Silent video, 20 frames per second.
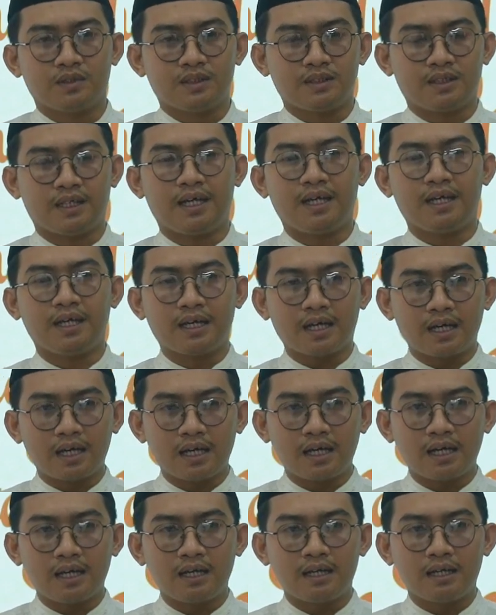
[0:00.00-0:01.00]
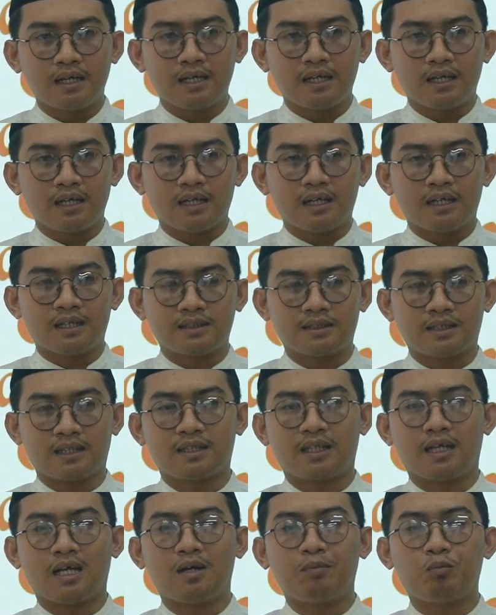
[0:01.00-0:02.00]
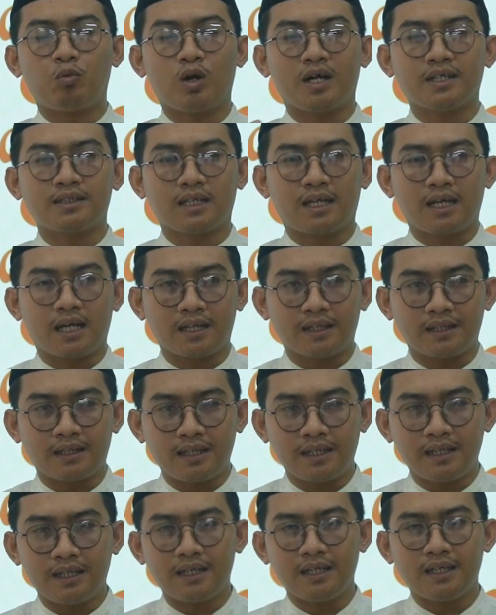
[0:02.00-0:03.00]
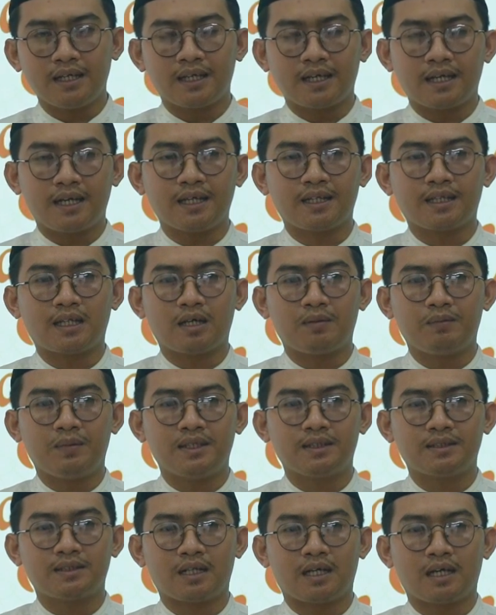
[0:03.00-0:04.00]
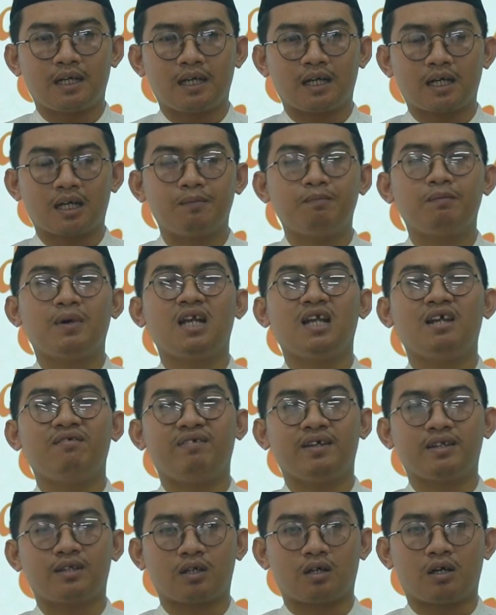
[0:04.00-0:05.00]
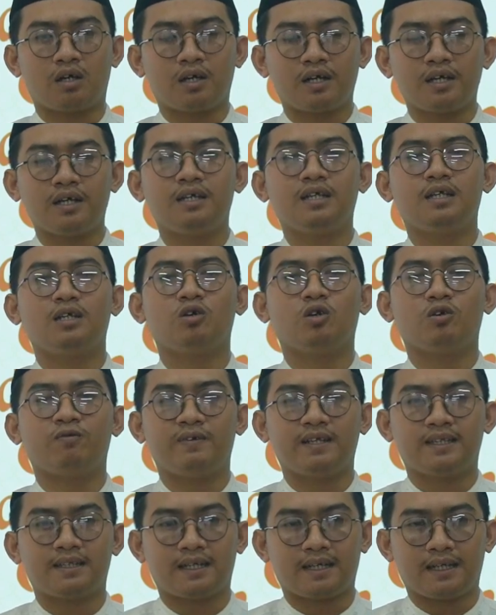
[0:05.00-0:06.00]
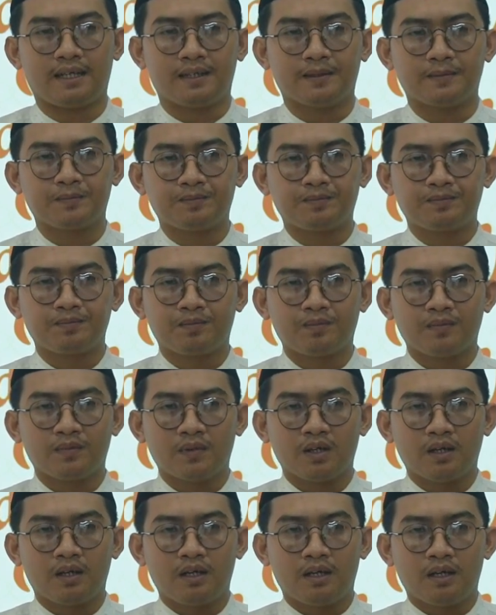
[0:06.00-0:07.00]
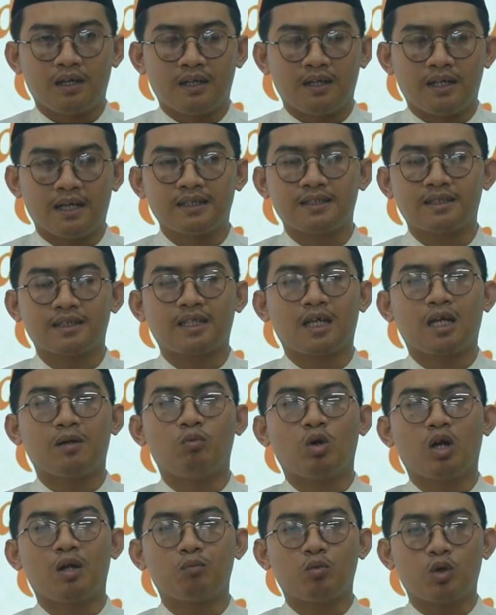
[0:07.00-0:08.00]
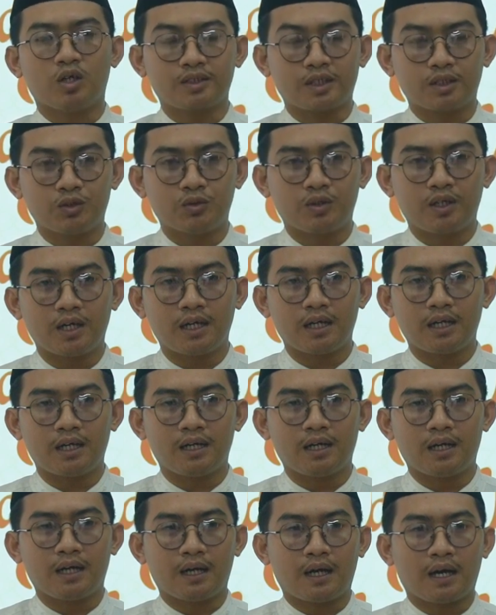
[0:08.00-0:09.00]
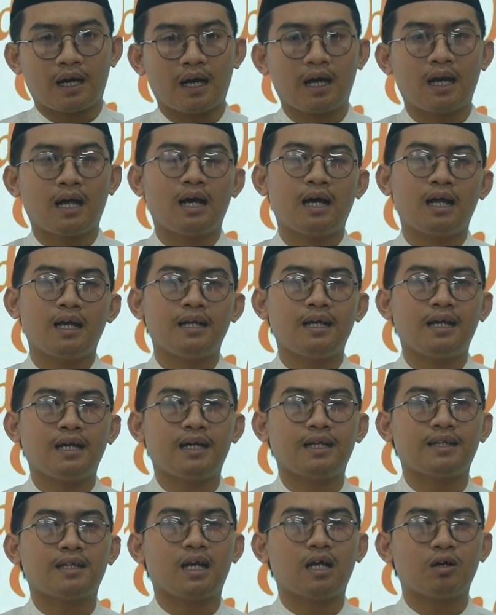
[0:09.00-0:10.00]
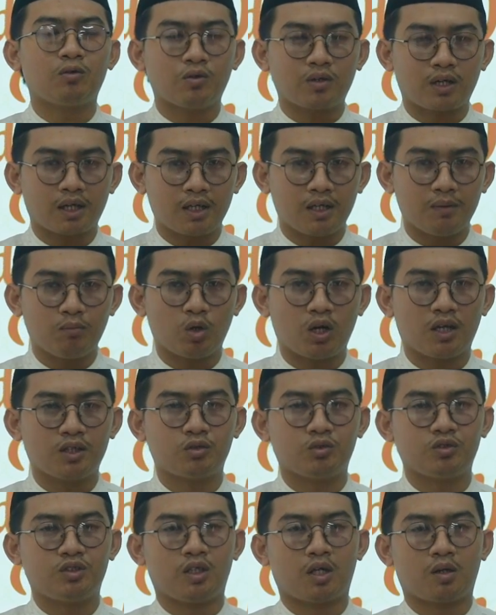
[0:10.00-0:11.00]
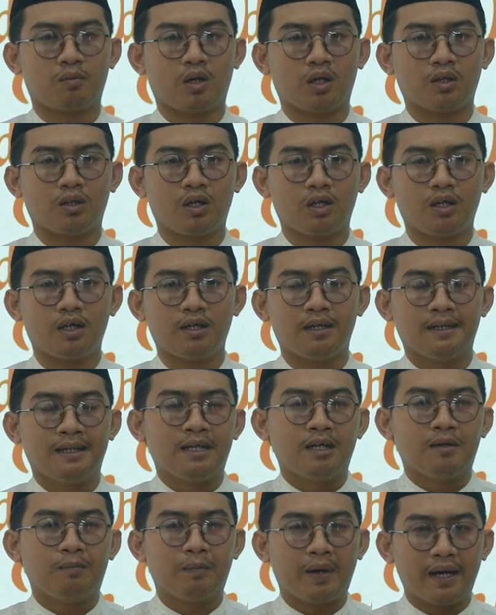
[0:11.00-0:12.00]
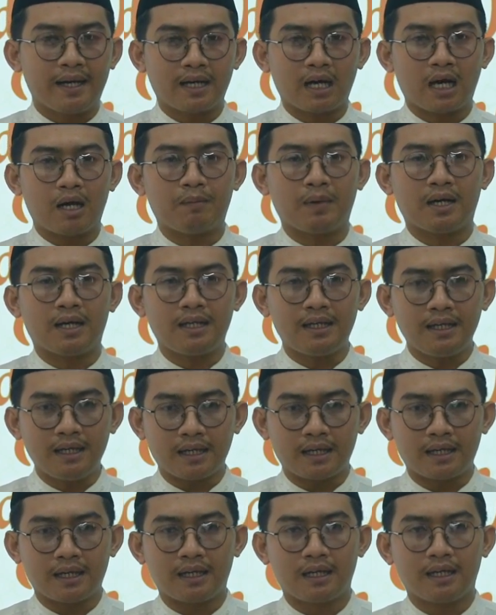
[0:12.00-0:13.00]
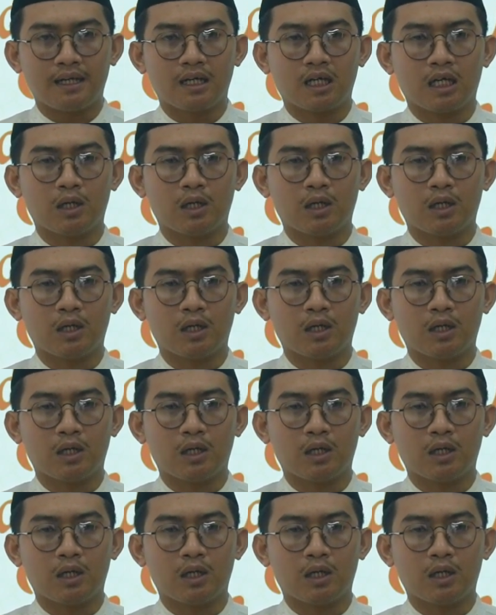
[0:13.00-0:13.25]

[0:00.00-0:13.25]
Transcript: Sehingga setelah puasa nanti kita bisa kembali fitrah, Idul Fitri. Dan setelah bulan puasa juga hal-hal yang kita lakukan di bulan suci Ramadan, baik amaliah,